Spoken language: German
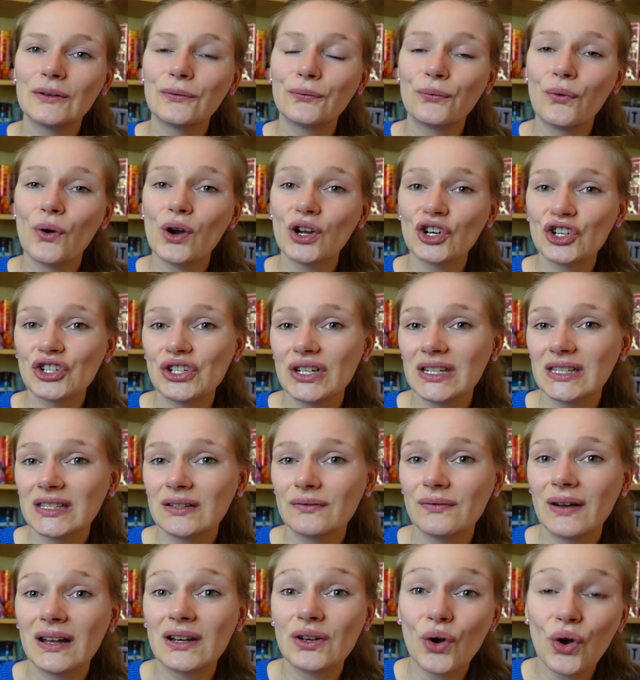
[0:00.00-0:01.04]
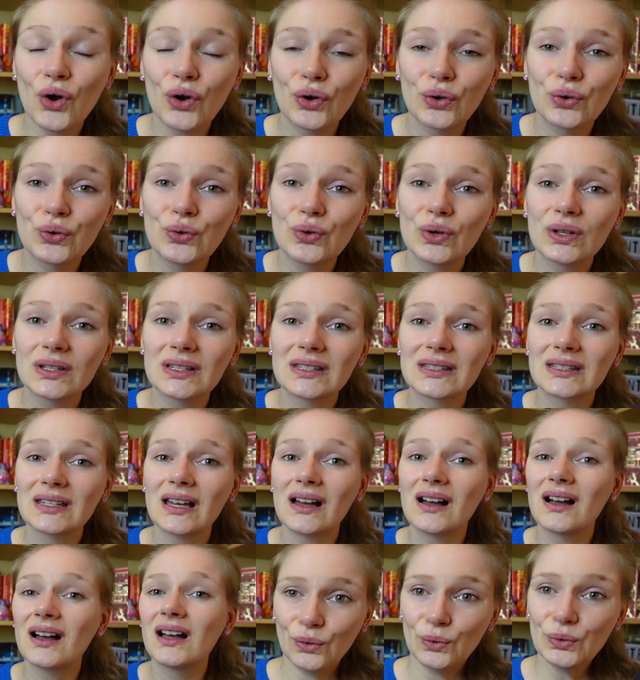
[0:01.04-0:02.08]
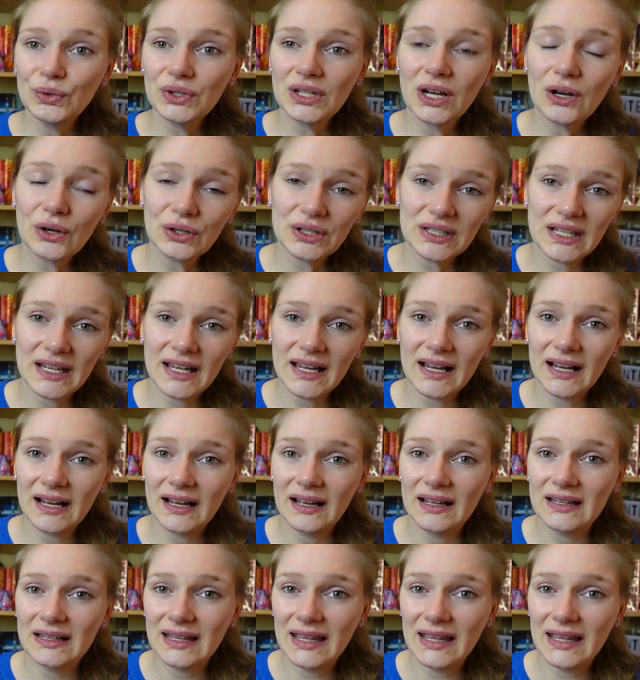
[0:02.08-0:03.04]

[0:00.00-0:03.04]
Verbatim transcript: die Vorgeschichte war noch kürzer und auch der